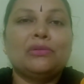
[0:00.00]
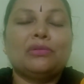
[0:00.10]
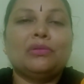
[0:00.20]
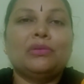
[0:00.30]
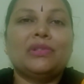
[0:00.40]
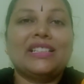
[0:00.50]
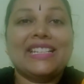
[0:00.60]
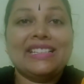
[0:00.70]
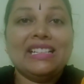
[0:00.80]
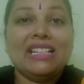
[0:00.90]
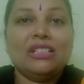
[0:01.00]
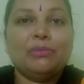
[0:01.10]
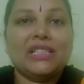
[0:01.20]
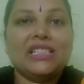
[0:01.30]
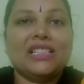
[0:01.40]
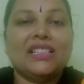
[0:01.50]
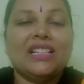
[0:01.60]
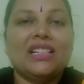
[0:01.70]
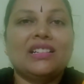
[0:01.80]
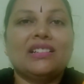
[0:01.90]
ஸோ எதனாலன்னு
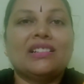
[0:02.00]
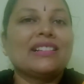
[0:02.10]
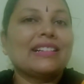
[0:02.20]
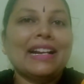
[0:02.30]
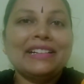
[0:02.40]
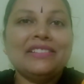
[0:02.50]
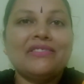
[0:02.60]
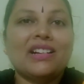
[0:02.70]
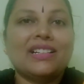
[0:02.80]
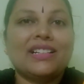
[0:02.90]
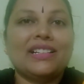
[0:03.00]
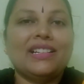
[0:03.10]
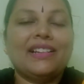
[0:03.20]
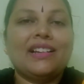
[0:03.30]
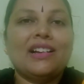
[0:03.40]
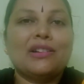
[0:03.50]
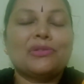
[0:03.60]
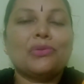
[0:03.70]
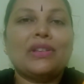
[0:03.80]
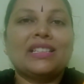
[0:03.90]
பார்த்தீங்கன்னா கடன் வாங்கினாங்க இல்லைங்களா
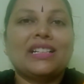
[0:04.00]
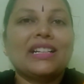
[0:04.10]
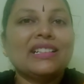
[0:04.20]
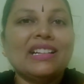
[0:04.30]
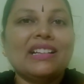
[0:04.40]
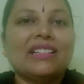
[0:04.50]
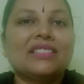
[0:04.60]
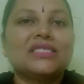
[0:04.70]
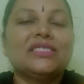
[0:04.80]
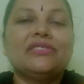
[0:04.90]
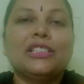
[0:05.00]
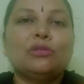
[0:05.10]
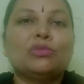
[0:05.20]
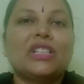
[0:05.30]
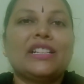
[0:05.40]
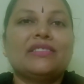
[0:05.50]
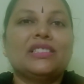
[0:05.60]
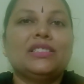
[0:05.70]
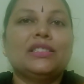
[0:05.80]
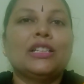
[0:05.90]
ஸோ அந்த கடன்காரங்க வந்து வீட்டு முன்னாடி
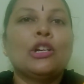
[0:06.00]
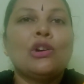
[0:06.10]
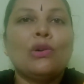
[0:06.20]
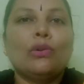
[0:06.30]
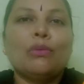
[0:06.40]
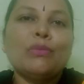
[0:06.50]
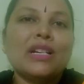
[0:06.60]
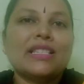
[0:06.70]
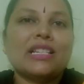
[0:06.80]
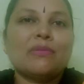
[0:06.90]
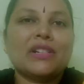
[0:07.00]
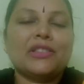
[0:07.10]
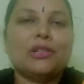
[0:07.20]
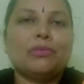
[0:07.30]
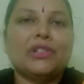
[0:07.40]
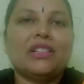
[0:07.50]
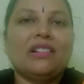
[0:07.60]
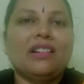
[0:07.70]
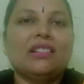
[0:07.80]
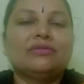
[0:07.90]
வந்து ரொம்ப அசிங்கப்படுத்திட்டு
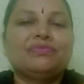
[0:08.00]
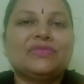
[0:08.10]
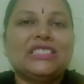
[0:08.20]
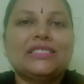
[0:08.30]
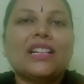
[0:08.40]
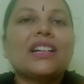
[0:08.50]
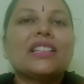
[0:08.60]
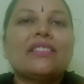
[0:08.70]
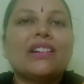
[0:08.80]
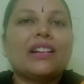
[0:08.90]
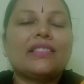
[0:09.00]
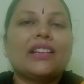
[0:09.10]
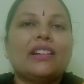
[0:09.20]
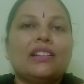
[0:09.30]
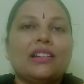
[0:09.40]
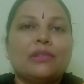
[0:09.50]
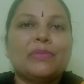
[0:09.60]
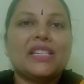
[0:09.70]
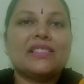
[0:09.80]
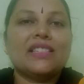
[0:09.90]
போயிட்டாங்களாம் தகாத வார்த்தைகளால்
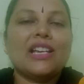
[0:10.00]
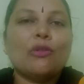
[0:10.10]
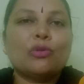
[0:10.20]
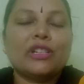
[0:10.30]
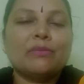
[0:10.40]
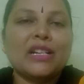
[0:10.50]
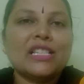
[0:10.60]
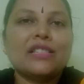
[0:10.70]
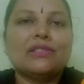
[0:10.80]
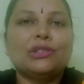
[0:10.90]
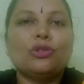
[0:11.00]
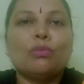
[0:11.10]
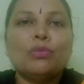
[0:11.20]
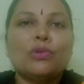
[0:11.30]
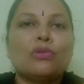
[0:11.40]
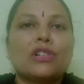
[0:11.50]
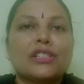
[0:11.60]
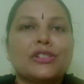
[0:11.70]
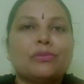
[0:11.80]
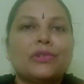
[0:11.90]
பேசி அவருடைய மனசை வந்து ரொம்ப
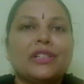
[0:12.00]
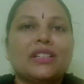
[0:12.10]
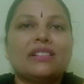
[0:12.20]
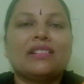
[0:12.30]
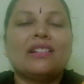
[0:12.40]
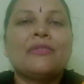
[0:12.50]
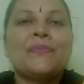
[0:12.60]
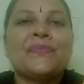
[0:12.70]
நோகடிச்சிட்டு போயிட்டாருங்களாம்